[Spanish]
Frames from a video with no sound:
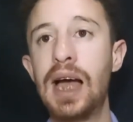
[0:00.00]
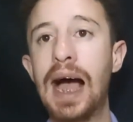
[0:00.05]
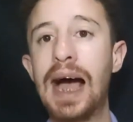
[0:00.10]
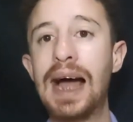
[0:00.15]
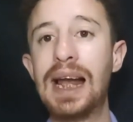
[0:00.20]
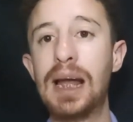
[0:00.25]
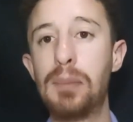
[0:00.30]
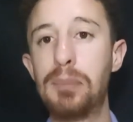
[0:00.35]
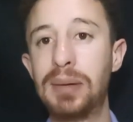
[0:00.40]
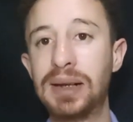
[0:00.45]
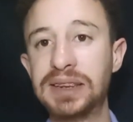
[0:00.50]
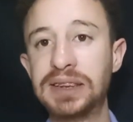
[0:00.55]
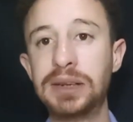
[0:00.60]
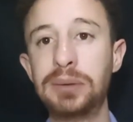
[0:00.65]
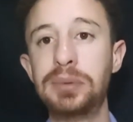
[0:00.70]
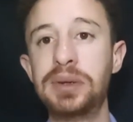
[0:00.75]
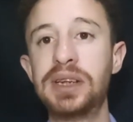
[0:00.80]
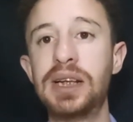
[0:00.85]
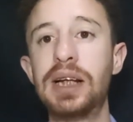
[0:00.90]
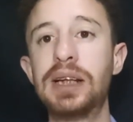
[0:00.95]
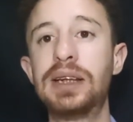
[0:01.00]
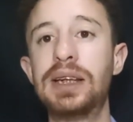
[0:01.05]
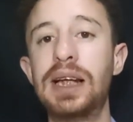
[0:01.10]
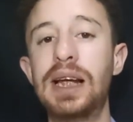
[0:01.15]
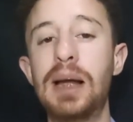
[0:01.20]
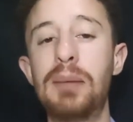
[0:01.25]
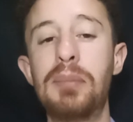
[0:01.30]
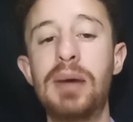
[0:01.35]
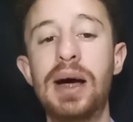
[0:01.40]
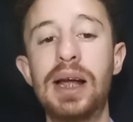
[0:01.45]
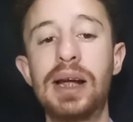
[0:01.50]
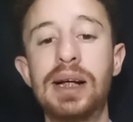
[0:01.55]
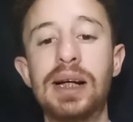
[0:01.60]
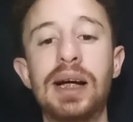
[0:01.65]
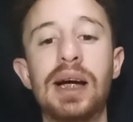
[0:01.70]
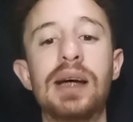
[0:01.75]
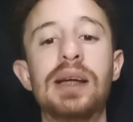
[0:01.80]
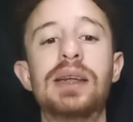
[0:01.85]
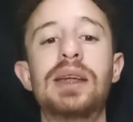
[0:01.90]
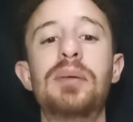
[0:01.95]
a la pasividad de la
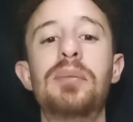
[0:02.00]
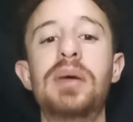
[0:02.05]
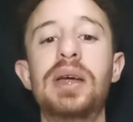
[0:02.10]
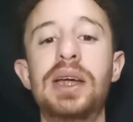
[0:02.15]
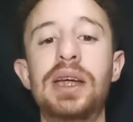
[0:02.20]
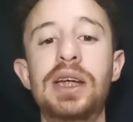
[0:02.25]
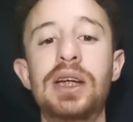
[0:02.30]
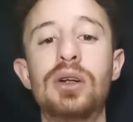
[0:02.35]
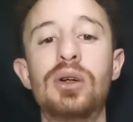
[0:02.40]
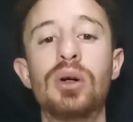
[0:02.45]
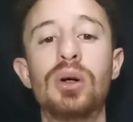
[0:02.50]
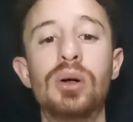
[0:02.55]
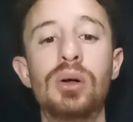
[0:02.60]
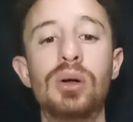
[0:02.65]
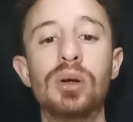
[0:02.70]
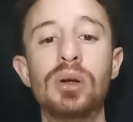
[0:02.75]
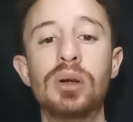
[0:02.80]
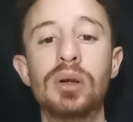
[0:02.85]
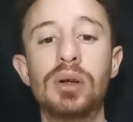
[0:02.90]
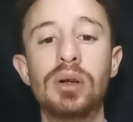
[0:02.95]
marca de México